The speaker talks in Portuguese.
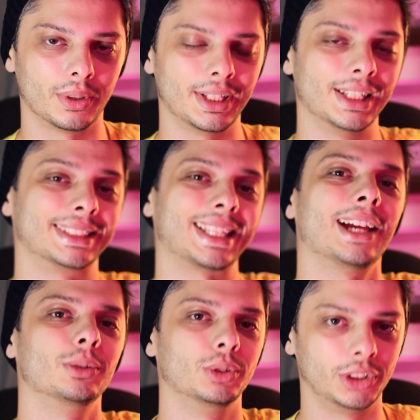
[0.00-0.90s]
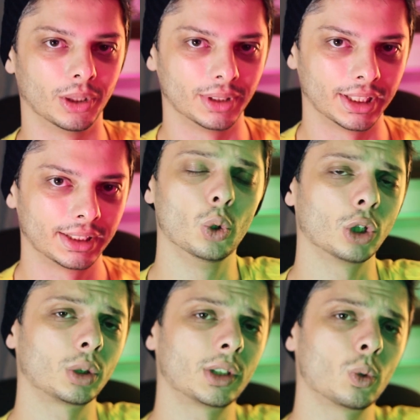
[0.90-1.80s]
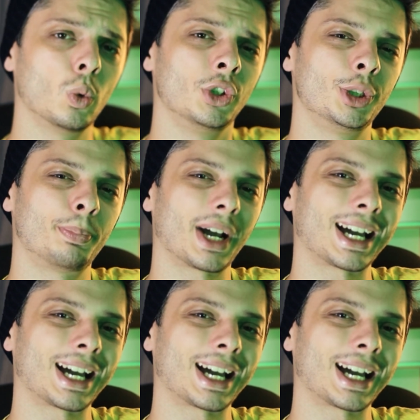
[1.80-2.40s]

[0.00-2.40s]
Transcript: quando ele sai do chão, né? E outro que eu curti pra